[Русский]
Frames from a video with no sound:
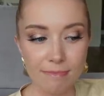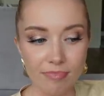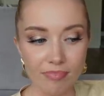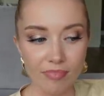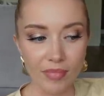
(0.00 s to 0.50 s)

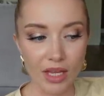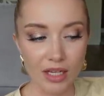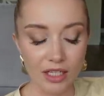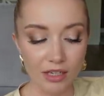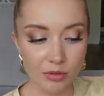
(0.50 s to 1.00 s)

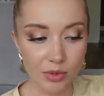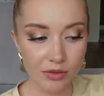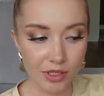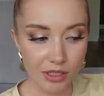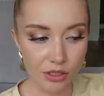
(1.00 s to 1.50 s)
Я вам
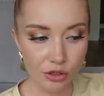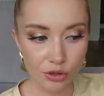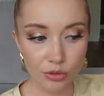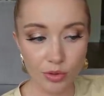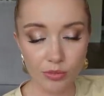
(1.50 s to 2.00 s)
говорила,
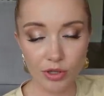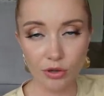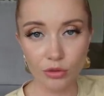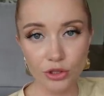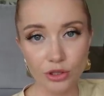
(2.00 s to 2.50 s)
что дома было
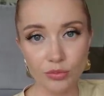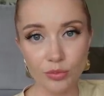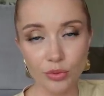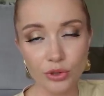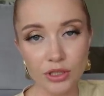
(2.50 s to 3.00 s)
очень
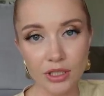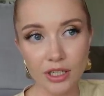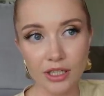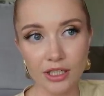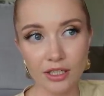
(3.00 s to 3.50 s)

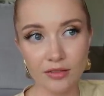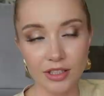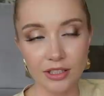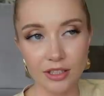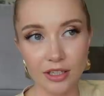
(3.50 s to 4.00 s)
пусто, и я
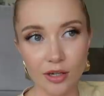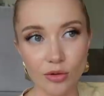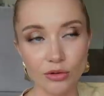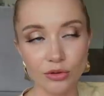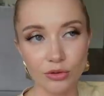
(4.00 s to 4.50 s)
видела,
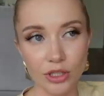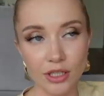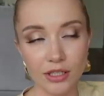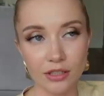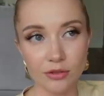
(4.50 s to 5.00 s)
как он скучает.